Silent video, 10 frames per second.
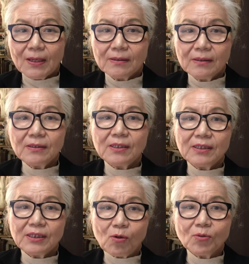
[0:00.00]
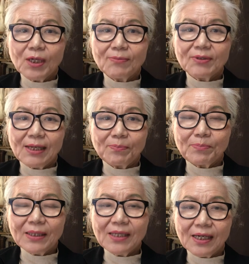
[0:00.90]
너희들이 이제 공격하면 나
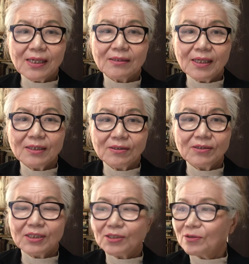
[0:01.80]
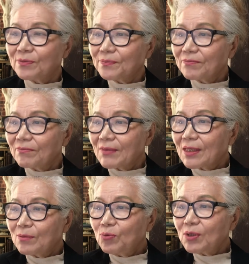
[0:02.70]
반대 안 할 거야 이런 식이죠.
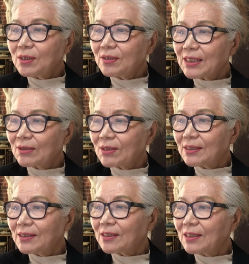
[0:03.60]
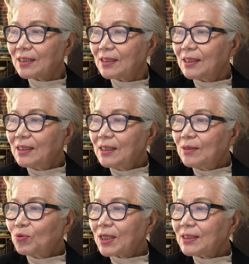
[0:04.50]
보링컨 장관은 전날
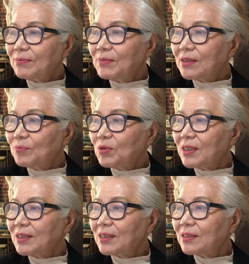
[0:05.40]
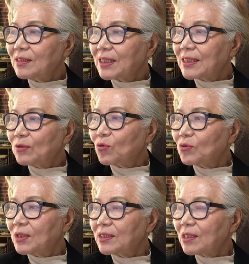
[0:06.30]
브라디미르 푸틴 러시아
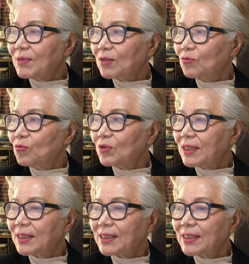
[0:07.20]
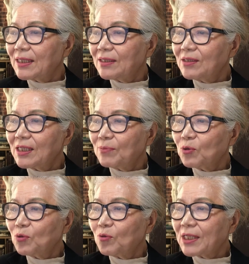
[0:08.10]
대통령이 서방 우크라이나에 러시아
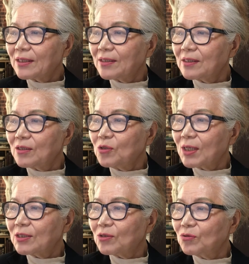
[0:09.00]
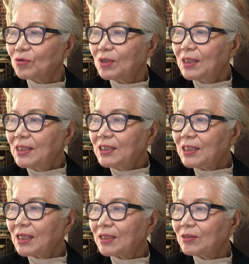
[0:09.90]
본토 타격을 허용할 경우
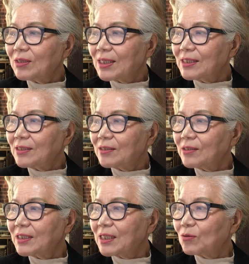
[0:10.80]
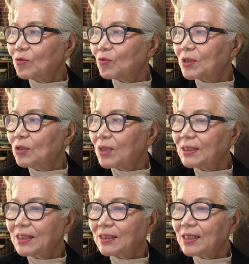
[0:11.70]
심각한 결과가 있을 것이라고 경고한
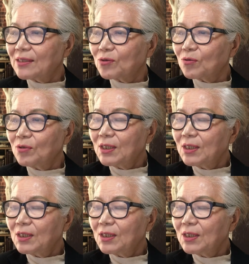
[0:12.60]
일에 대해서도